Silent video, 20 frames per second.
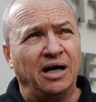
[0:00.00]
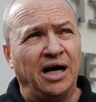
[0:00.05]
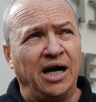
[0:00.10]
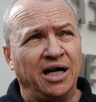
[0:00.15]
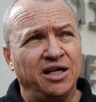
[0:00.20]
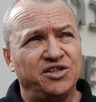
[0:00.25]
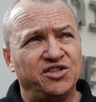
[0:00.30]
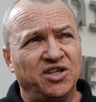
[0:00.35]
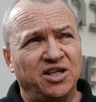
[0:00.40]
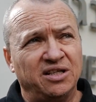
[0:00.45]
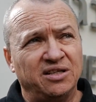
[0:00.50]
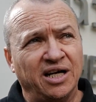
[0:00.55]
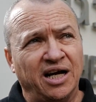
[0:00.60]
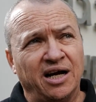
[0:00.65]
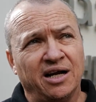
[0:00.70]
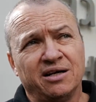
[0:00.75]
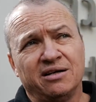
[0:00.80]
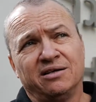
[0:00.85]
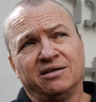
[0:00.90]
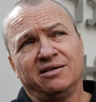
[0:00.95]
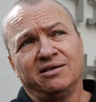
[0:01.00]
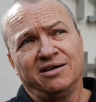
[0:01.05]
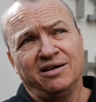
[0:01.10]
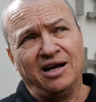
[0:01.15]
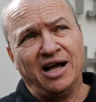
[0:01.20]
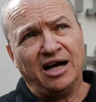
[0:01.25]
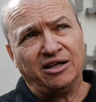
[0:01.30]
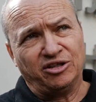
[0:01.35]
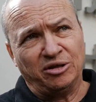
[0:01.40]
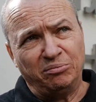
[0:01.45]
als sie dann
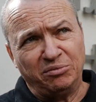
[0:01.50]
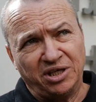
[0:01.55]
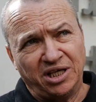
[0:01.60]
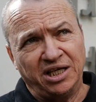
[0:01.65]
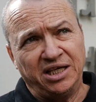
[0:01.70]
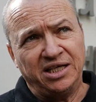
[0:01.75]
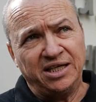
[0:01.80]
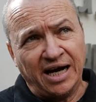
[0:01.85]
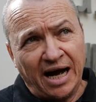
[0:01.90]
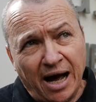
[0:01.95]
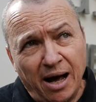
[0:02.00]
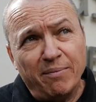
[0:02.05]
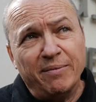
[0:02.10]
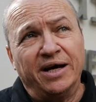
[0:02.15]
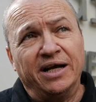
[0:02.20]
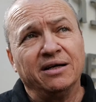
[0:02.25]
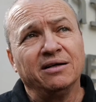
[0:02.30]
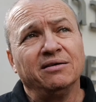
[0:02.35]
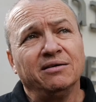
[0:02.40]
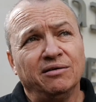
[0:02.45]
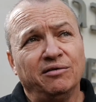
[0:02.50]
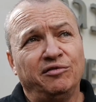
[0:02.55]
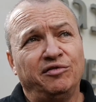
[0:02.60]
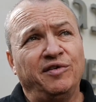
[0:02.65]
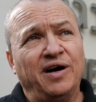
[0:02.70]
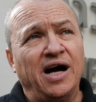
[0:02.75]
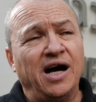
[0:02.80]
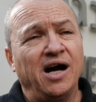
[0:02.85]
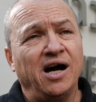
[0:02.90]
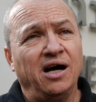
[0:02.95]
nach dem Krieg kamen,
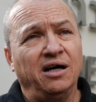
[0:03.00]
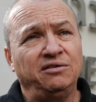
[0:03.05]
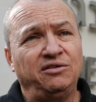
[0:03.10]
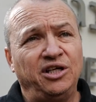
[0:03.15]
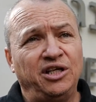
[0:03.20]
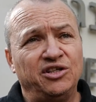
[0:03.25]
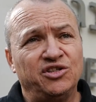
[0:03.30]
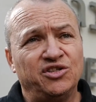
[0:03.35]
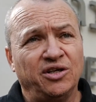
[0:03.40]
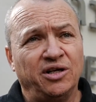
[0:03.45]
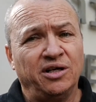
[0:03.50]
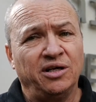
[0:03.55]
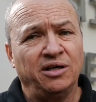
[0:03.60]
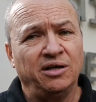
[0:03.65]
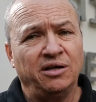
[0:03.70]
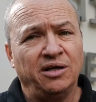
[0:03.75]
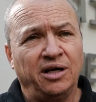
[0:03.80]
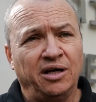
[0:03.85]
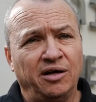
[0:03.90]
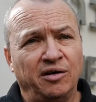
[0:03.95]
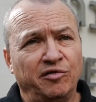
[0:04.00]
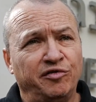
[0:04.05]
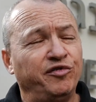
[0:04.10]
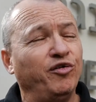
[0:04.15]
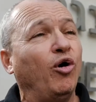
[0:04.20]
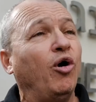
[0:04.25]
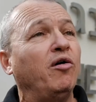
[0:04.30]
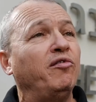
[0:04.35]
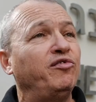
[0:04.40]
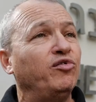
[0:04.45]
war dieser äh,
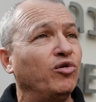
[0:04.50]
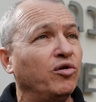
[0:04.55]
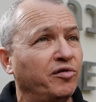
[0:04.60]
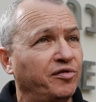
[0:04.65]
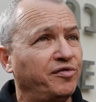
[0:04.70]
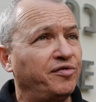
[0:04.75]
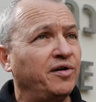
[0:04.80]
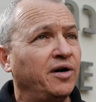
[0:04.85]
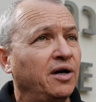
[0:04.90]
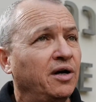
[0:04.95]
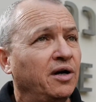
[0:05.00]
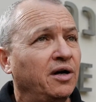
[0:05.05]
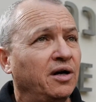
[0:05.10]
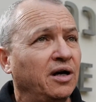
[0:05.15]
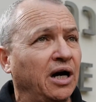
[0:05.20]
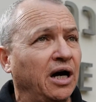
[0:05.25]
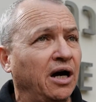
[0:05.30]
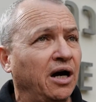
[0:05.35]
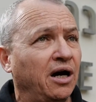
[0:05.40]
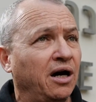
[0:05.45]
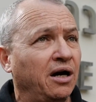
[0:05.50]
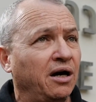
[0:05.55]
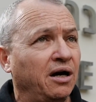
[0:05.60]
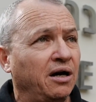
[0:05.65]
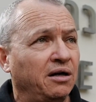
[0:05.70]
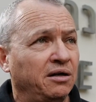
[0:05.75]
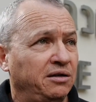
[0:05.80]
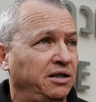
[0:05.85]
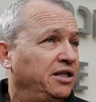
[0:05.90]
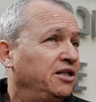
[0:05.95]
Vorwurf, äh,
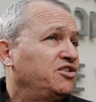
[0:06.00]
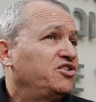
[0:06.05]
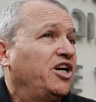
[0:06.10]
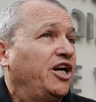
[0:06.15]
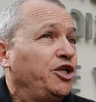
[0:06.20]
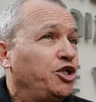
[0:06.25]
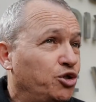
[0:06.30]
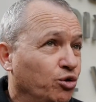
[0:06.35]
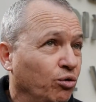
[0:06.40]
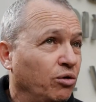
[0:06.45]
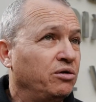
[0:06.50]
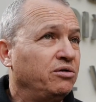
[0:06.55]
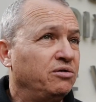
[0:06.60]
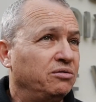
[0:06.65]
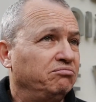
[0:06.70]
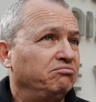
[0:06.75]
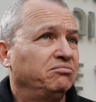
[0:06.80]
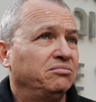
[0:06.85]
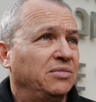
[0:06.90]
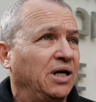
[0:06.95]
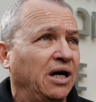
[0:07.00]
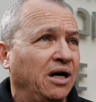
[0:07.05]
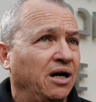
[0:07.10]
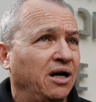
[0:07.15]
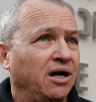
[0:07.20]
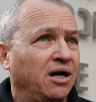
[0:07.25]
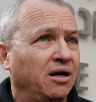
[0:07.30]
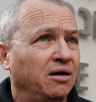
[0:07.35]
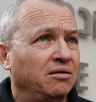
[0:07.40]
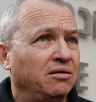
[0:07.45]
ihr seid schuld, äh,
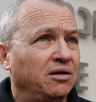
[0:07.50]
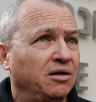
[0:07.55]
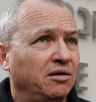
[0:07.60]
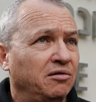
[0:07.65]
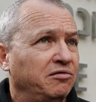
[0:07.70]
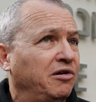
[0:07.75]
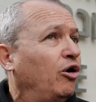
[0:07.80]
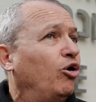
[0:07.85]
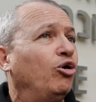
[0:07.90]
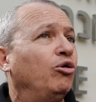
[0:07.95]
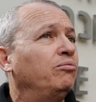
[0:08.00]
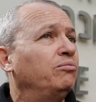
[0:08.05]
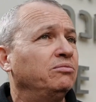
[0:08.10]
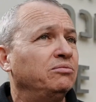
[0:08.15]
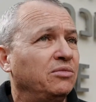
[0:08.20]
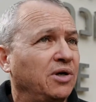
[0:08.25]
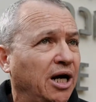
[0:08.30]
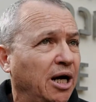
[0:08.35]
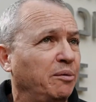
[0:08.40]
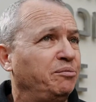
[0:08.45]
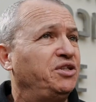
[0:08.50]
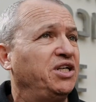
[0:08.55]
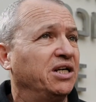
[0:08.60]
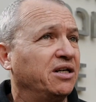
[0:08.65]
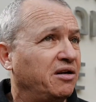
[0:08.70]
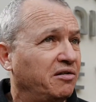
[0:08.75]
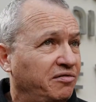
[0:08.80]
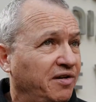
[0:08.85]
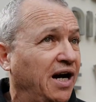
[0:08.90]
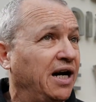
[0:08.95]
warum habt
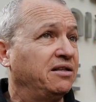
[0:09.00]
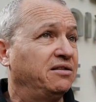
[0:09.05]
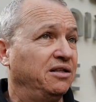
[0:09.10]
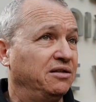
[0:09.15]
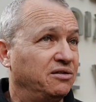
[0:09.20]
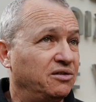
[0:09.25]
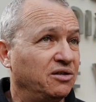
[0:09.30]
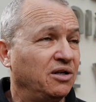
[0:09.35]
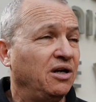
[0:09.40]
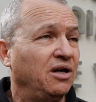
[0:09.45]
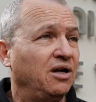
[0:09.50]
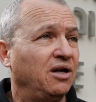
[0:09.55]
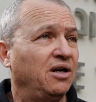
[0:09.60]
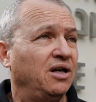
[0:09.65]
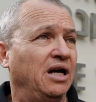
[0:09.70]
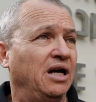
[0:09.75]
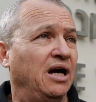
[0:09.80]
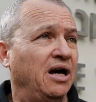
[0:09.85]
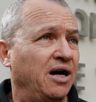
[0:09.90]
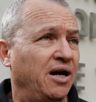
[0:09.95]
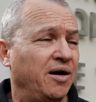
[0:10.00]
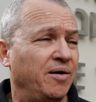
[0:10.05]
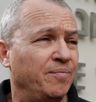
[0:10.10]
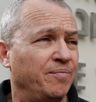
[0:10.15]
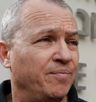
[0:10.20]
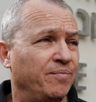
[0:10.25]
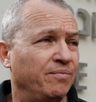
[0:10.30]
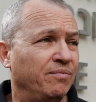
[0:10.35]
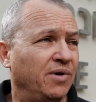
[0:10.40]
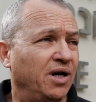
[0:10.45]
ihr gewartet?
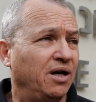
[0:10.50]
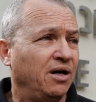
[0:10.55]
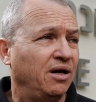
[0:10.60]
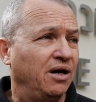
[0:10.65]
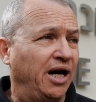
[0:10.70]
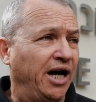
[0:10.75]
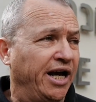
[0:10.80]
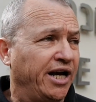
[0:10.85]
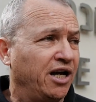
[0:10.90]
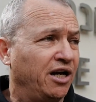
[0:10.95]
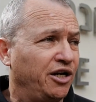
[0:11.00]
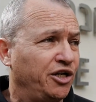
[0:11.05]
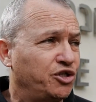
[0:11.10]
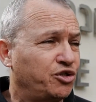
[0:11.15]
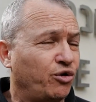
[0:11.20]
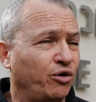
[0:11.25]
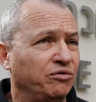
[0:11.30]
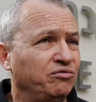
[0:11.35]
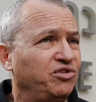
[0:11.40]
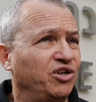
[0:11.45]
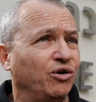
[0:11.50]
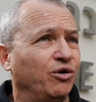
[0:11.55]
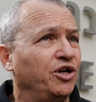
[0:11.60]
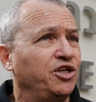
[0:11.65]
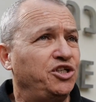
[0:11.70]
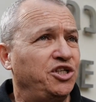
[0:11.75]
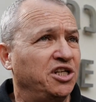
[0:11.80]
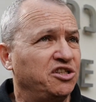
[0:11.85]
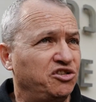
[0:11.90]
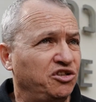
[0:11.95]
Ähm, eigentlich könnt ihr
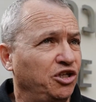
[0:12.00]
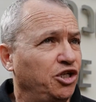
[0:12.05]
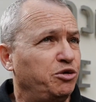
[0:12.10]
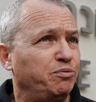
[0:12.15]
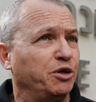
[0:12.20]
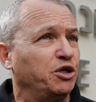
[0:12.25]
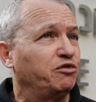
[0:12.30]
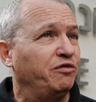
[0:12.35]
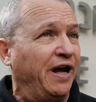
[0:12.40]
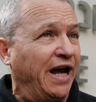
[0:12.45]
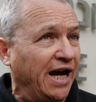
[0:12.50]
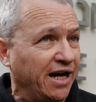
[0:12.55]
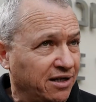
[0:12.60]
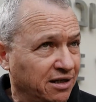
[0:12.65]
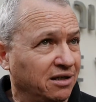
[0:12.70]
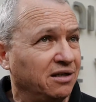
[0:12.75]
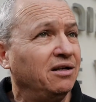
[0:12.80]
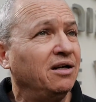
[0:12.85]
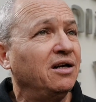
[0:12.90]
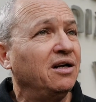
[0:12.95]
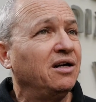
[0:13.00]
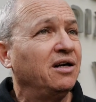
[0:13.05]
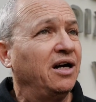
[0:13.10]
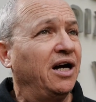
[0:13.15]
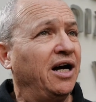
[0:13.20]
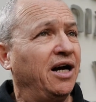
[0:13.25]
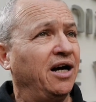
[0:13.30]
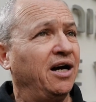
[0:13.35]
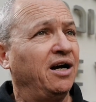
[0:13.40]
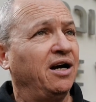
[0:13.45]
euch jetzt nicht beschweren,
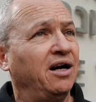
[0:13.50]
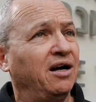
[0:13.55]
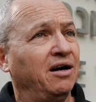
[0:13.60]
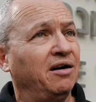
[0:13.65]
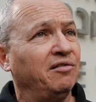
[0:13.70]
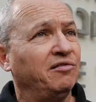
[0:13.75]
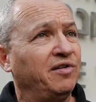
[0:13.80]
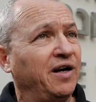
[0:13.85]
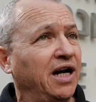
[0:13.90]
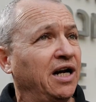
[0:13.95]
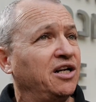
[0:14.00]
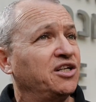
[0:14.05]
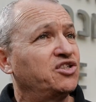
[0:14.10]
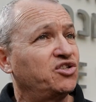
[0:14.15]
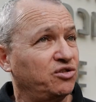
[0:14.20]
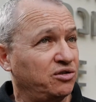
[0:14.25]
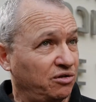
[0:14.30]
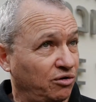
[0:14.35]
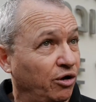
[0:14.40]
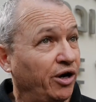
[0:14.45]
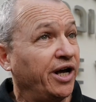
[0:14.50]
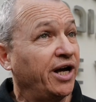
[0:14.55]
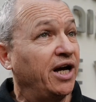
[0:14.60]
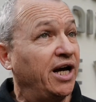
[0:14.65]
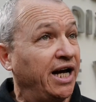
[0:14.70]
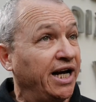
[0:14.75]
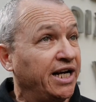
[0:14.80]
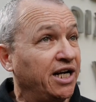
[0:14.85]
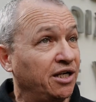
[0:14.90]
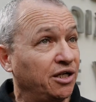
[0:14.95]
äh, weil es
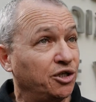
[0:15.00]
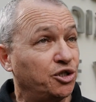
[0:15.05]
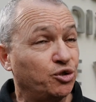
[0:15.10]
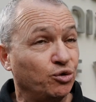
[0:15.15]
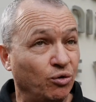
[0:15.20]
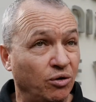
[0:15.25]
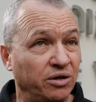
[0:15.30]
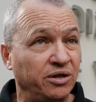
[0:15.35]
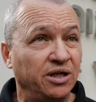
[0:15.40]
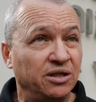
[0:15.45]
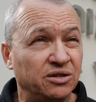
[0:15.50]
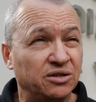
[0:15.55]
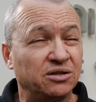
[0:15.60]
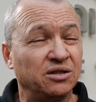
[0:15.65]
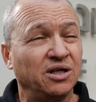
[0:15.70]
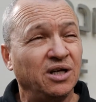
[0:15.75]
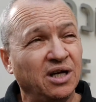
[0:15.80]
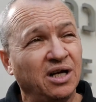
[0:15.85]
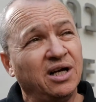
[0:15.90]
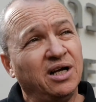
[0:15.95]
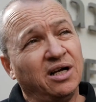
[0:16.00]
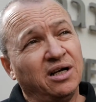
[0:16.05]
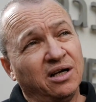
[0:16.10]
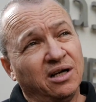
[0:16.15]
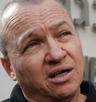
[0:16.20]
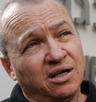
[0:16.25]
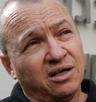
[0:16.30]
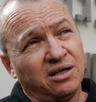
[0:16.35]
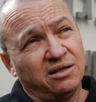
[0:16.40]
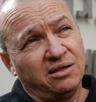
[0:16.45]
eure eigene Schuld ist.
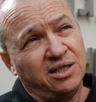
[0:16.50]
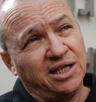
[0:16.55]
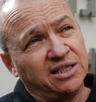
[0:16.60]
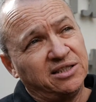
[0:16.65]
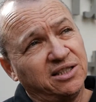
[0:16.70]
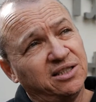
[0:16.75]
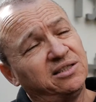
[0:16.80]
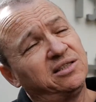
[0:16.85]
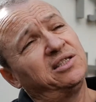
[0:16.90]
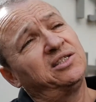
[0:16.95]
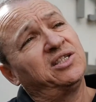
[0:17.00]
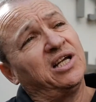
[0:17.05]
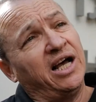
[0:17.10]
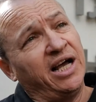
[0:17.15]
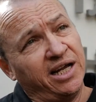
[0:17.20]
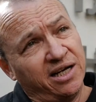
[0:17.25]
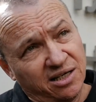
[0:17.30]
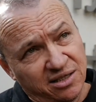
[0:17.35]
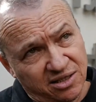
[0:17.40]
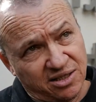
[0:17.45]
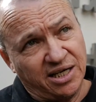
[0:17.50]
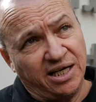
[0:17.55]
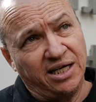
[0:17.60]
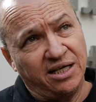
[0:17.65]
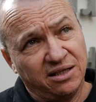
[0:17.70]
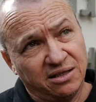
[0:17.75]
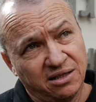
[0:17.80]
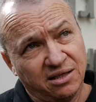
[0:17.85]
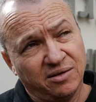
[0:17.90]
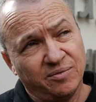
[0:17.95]
Das ist das eine
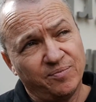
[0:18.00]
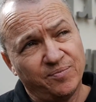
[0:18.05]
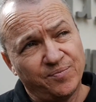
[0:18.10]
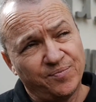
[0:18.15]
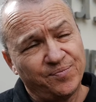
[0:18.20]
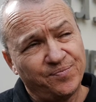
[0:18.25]
Seite.